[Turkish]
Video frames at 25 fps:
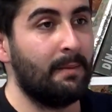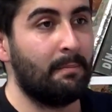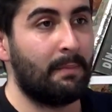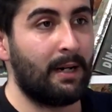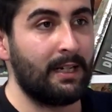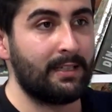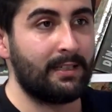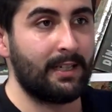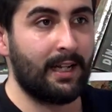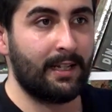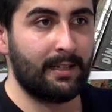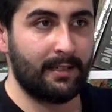
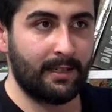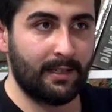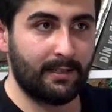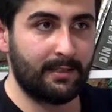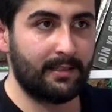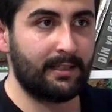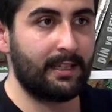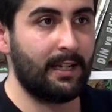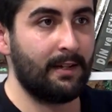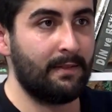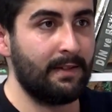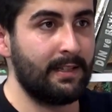Maç
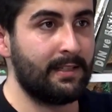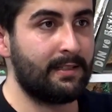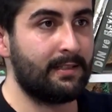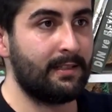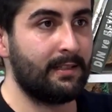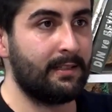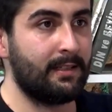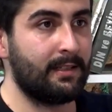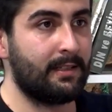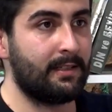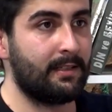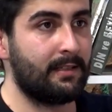anlattık,
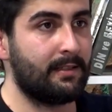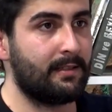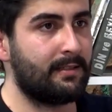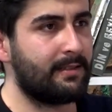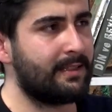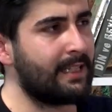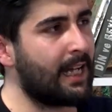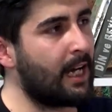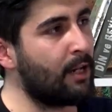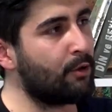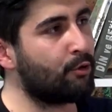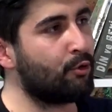hevesliydik.
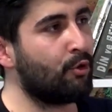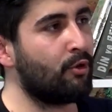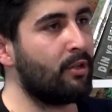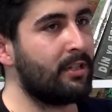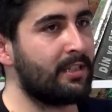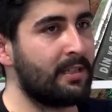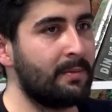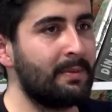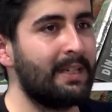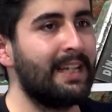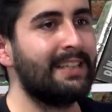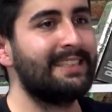Daha
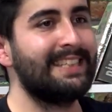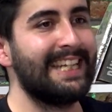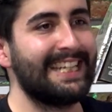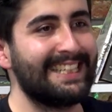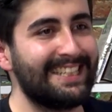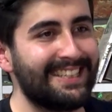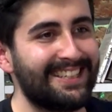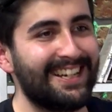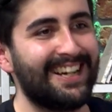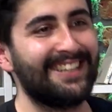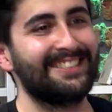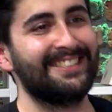sonrası biraz
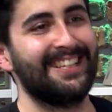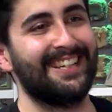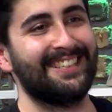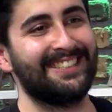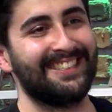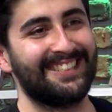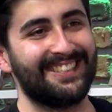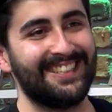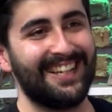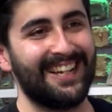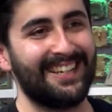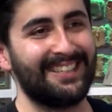teknik
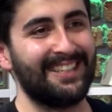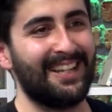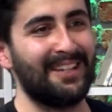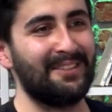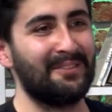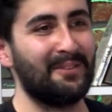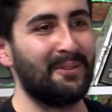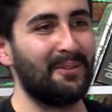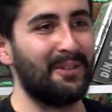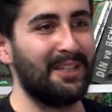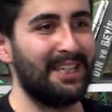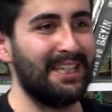
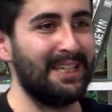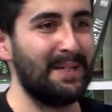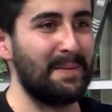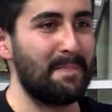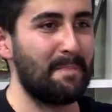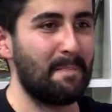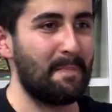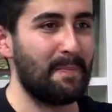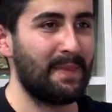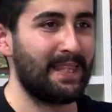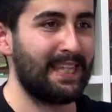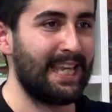aksaklıklardan dolayı
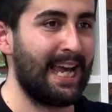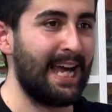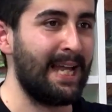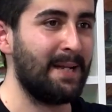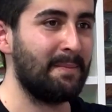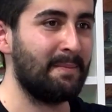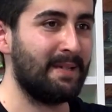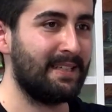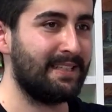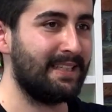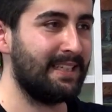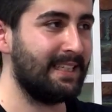
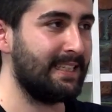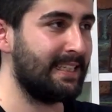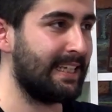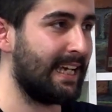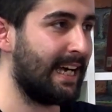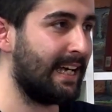gelmedi.